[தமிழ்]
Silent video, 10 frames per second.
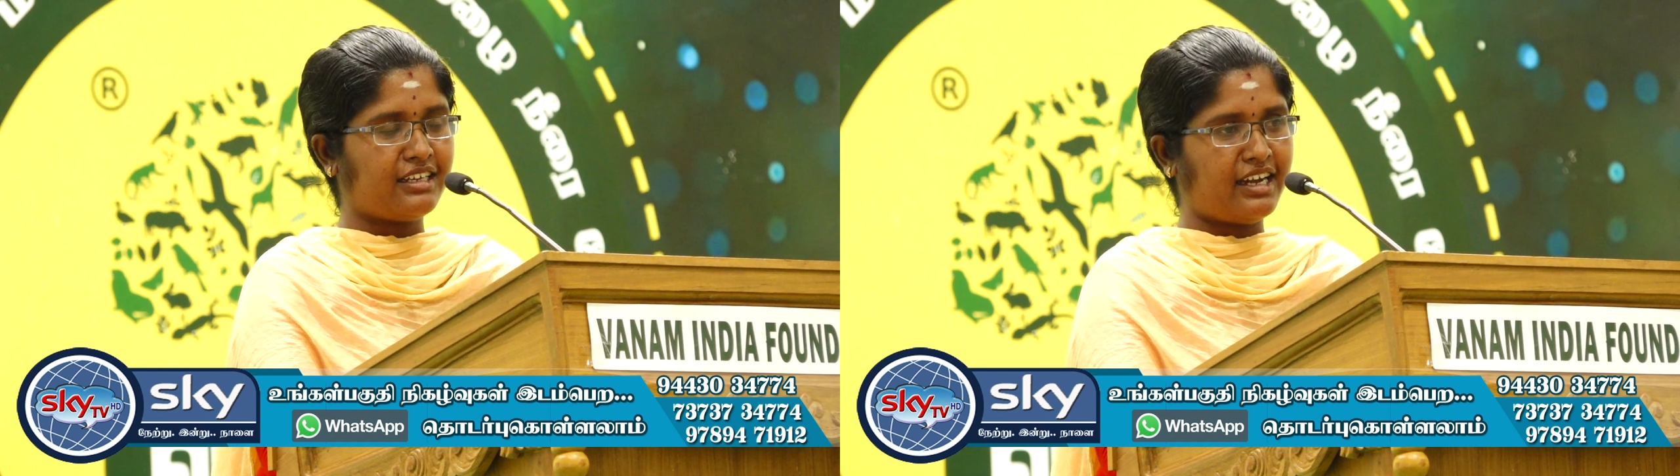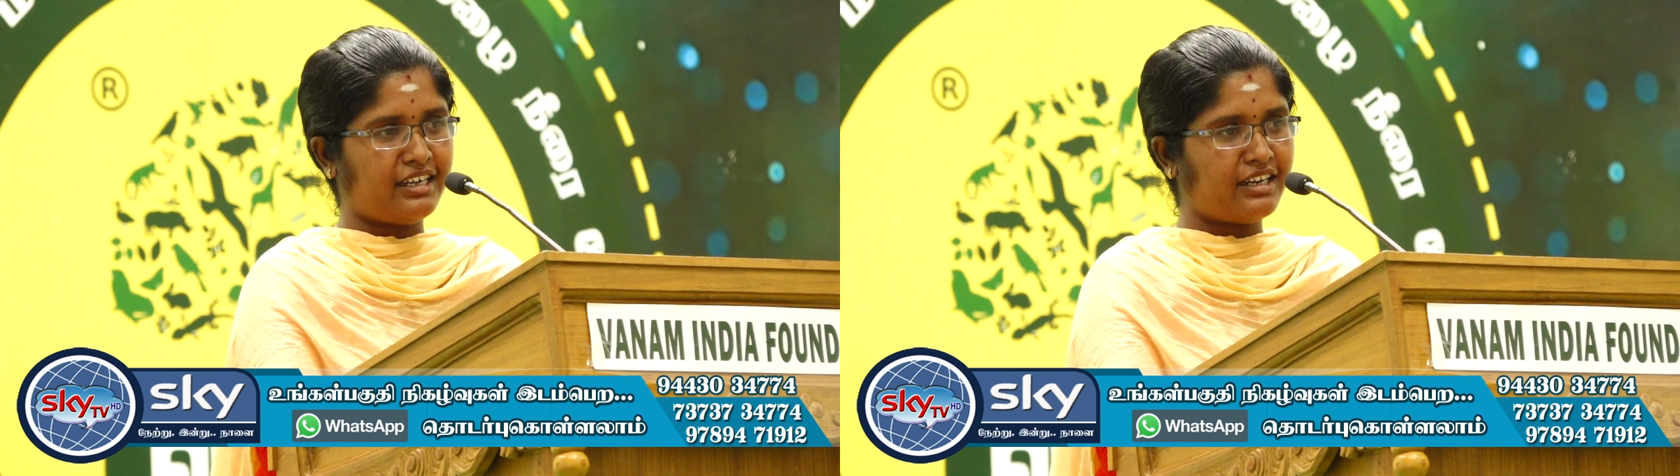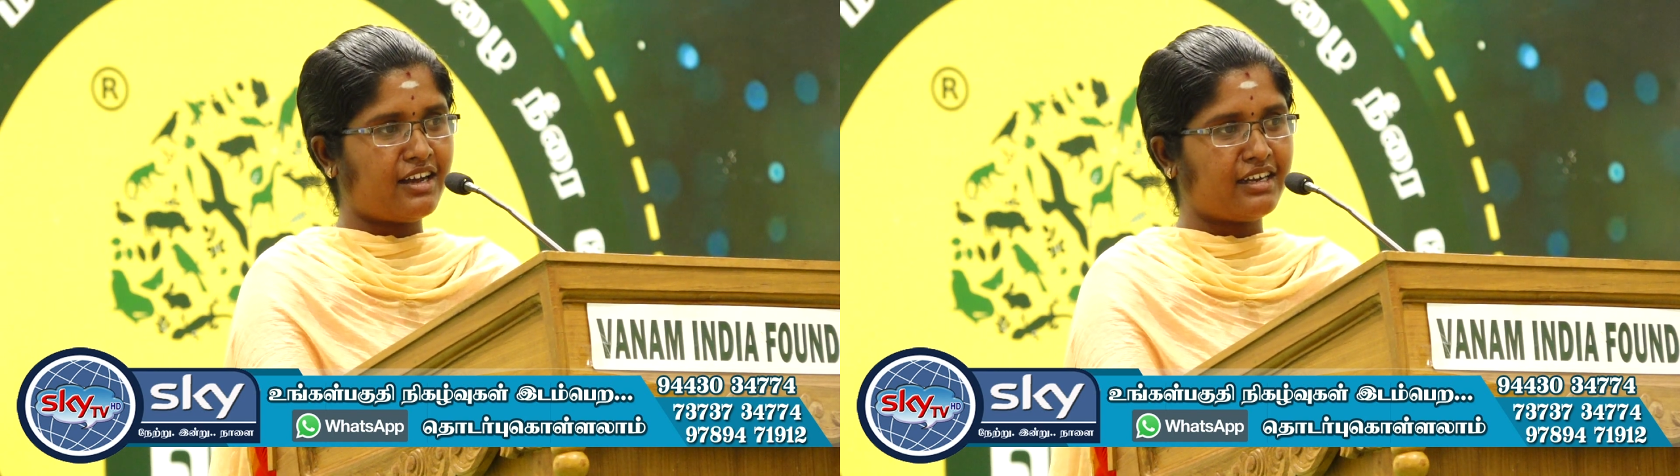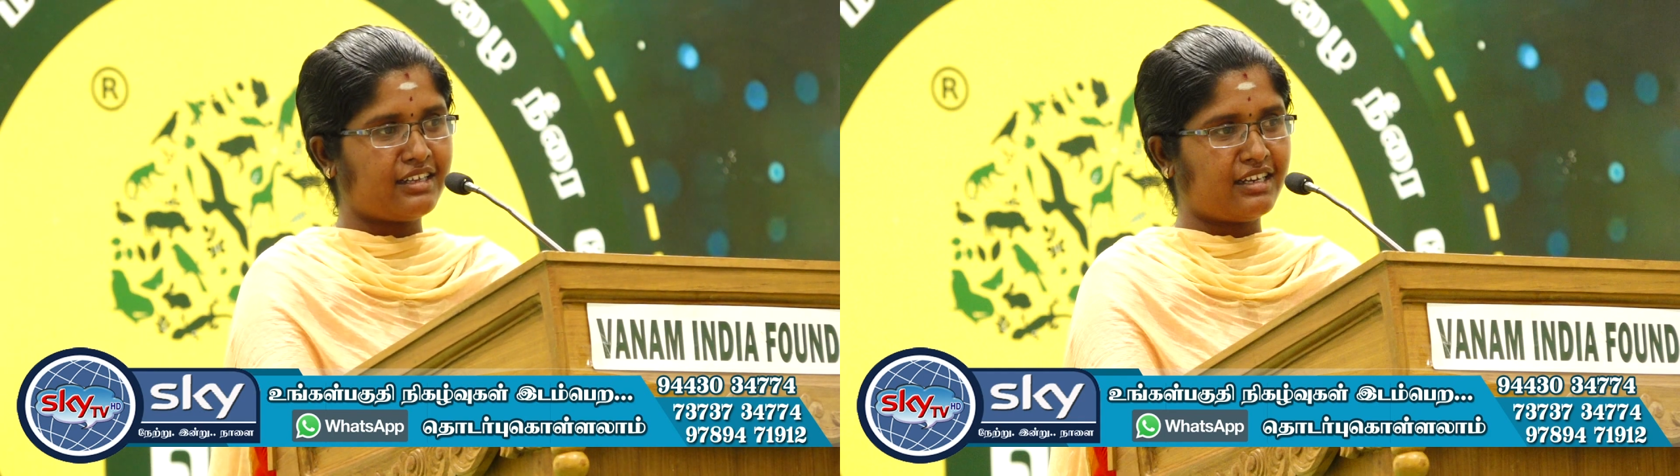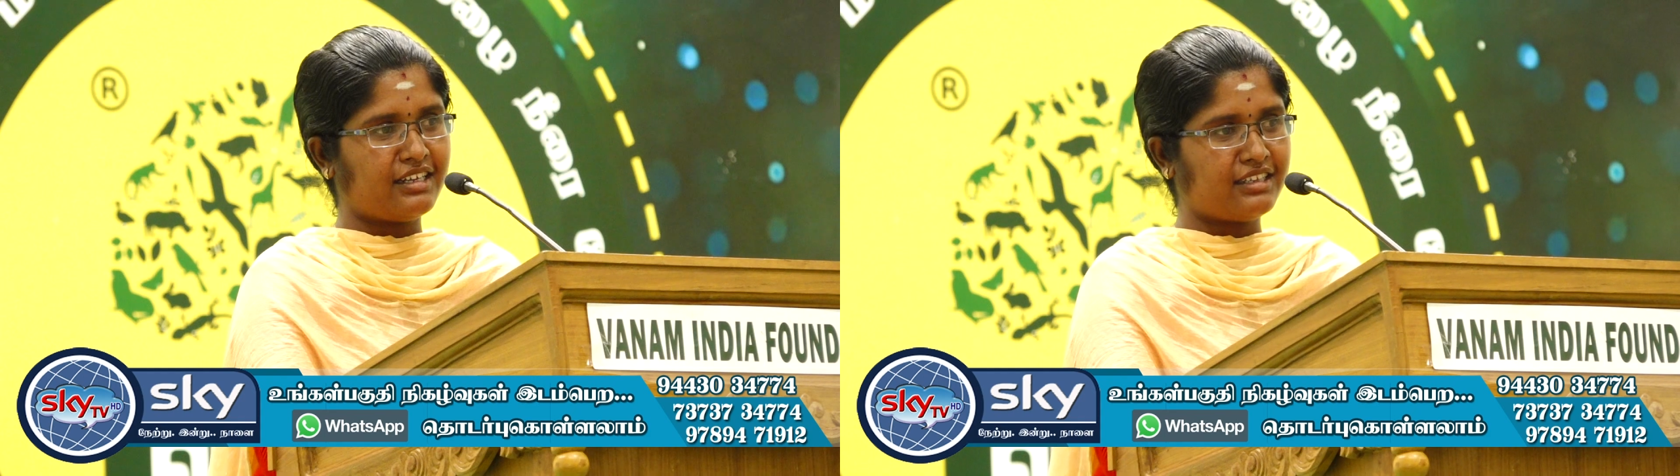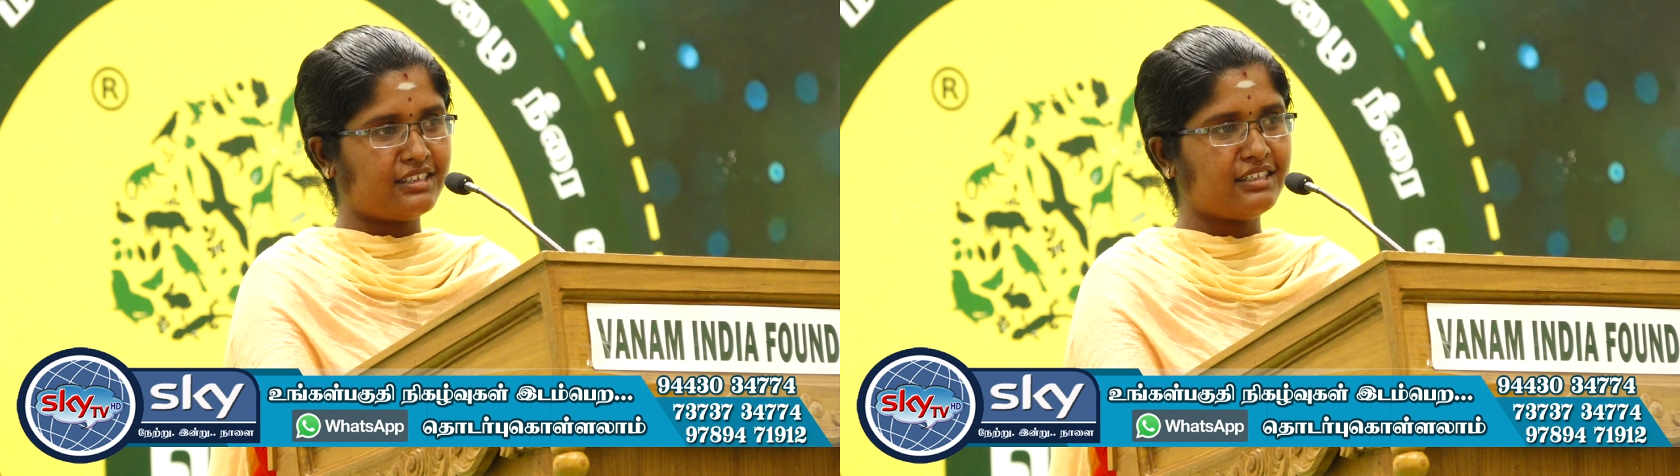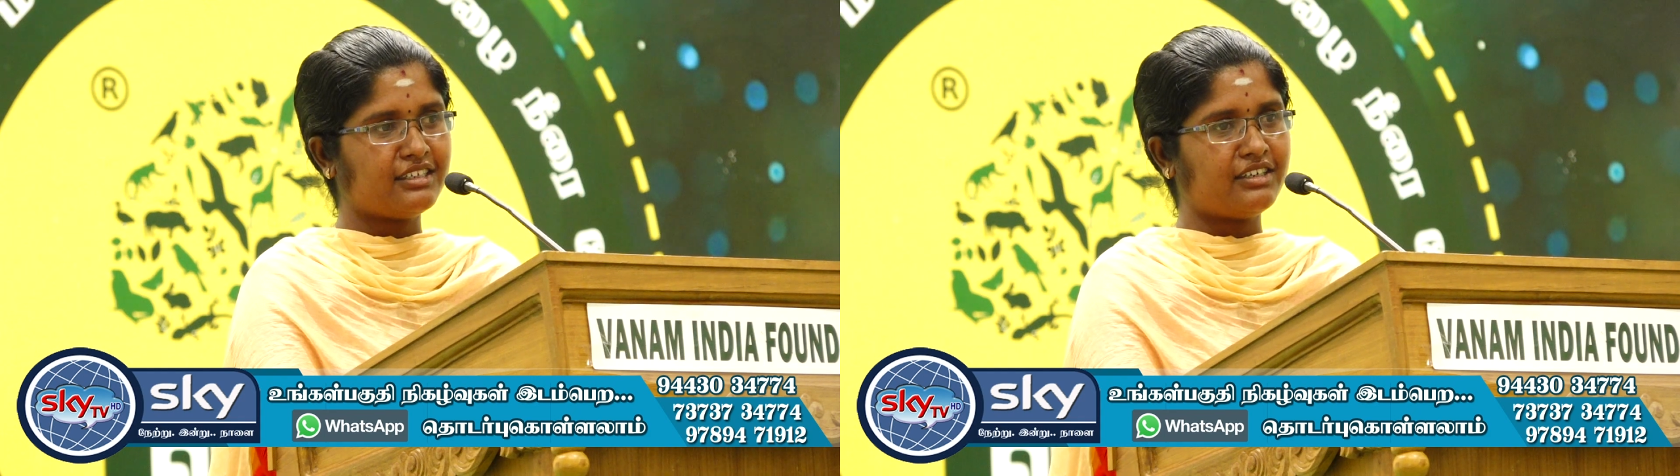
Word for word: என்ட்ரானதுலேருந்து